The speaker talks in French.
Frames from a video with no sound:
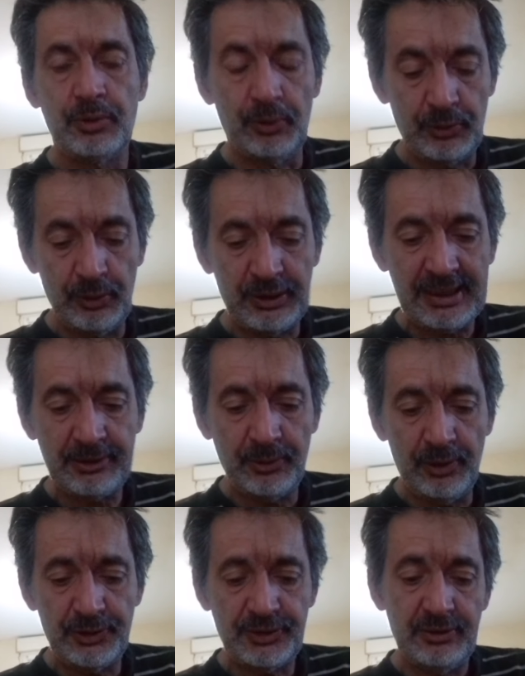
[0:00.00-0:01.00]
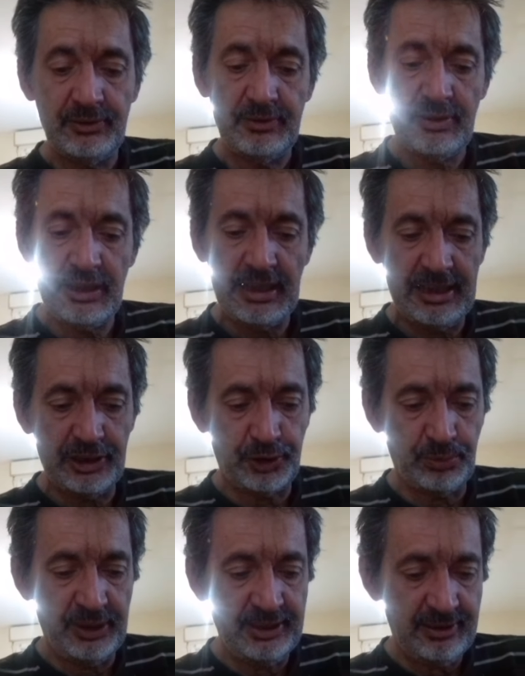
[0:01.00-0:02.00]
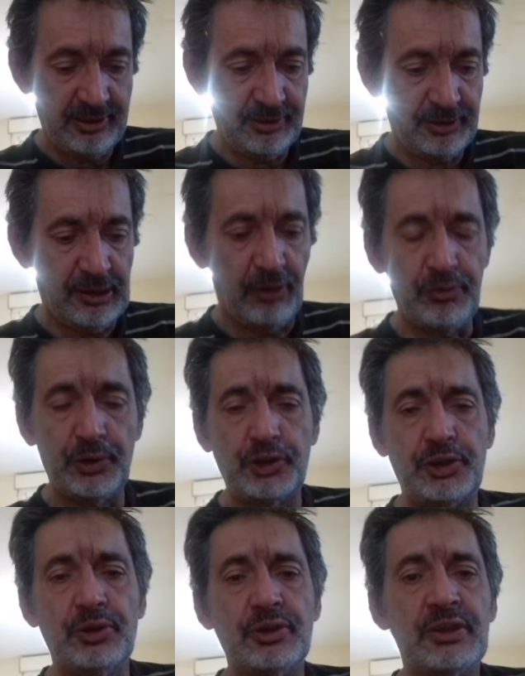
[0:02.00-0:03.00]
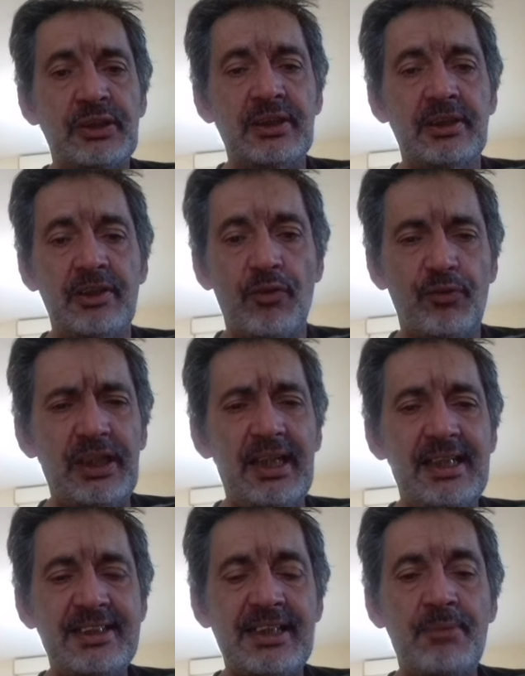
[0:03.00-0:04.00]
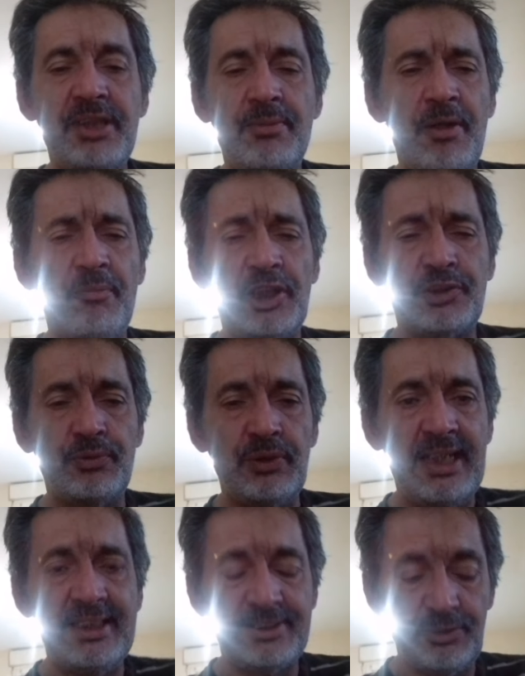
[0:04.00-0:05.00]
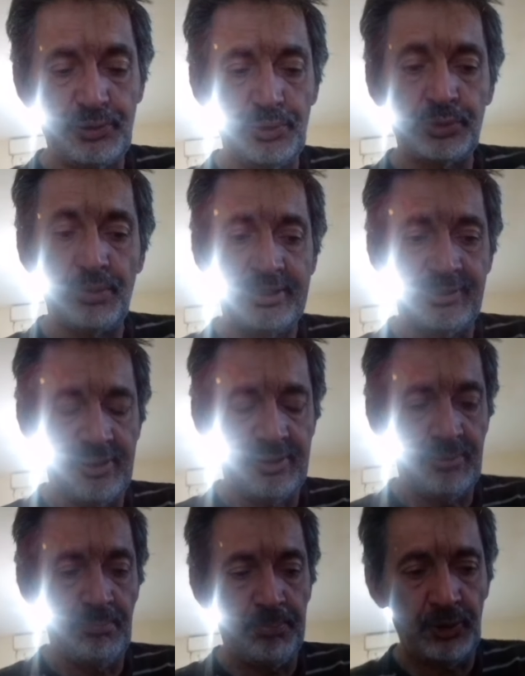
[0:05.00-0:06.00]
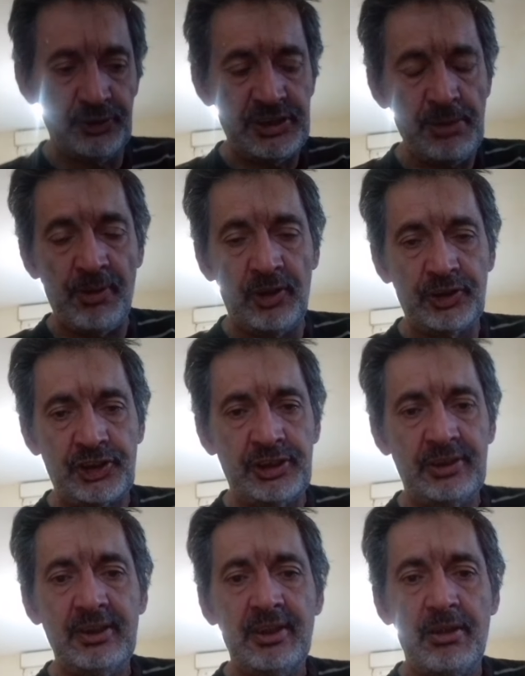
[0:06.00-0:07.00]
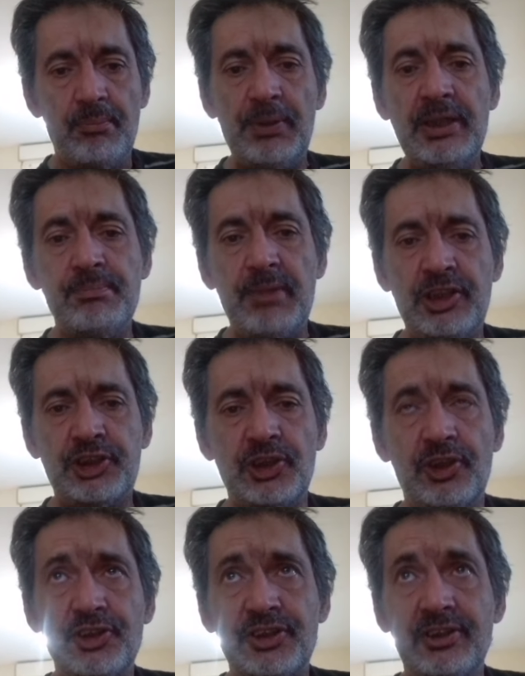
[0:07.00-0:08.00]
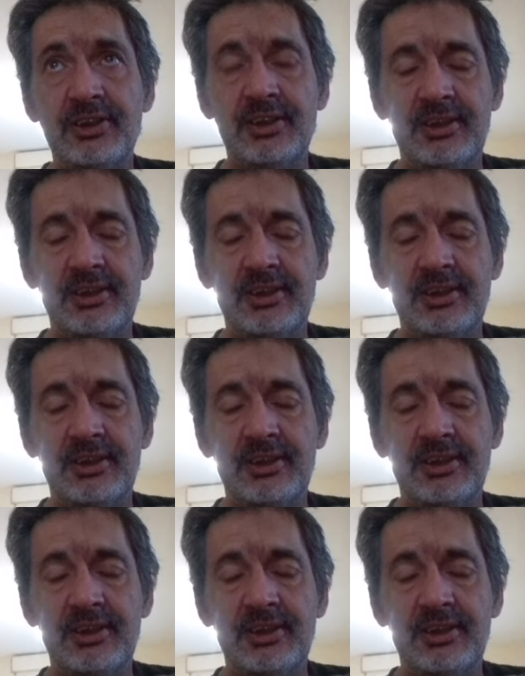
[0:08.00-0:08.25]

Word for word: Donc le 14 à jouer dans vos jeux. Voilà les amis, ben moi je vous laisse, je vous souhaite un bon dimanche, plein de belles choses,